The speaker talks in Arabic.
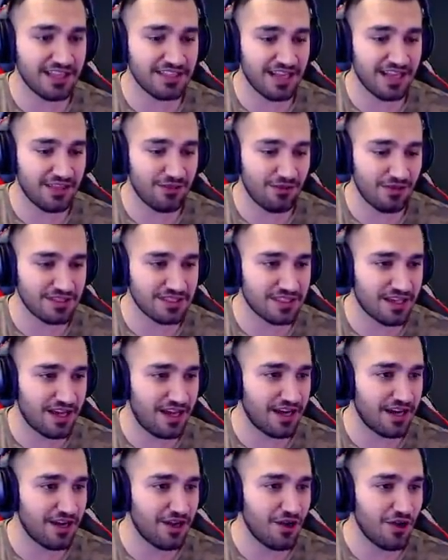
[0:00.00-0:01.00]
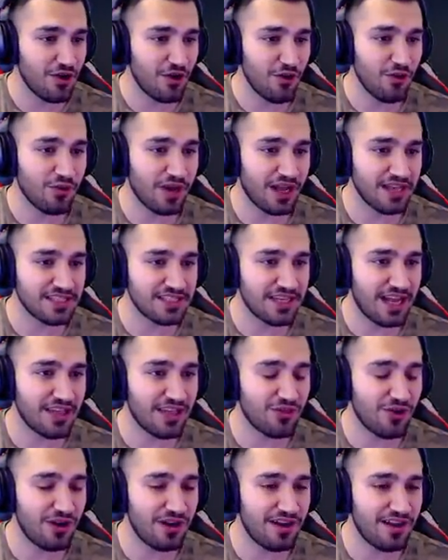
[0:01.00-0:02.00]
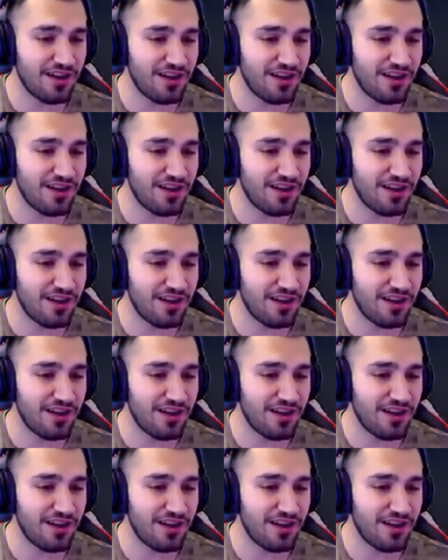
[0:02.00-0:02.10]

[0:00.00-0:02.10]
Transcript: يصير عنده السكار وراح يصير عنده